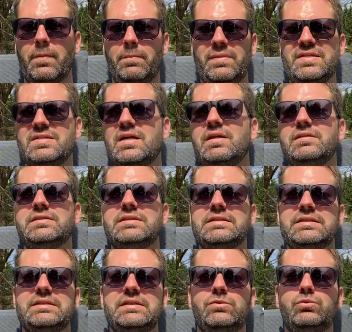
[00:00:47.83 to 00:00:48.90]
mais ça,
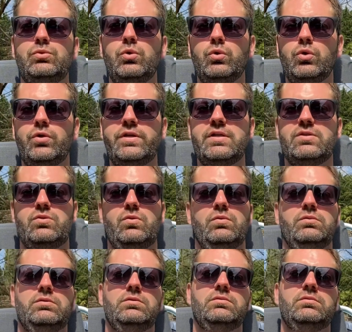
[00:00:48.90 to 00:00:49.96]
c'est une autre question.
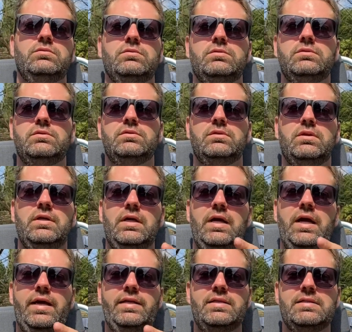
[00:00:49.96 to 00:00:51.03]

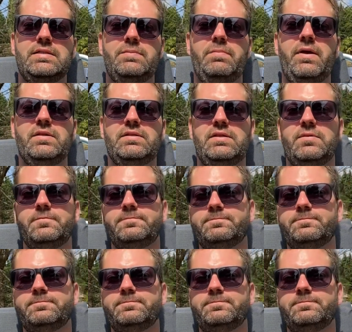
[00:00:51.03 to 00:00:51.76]
Allez, c'est parti.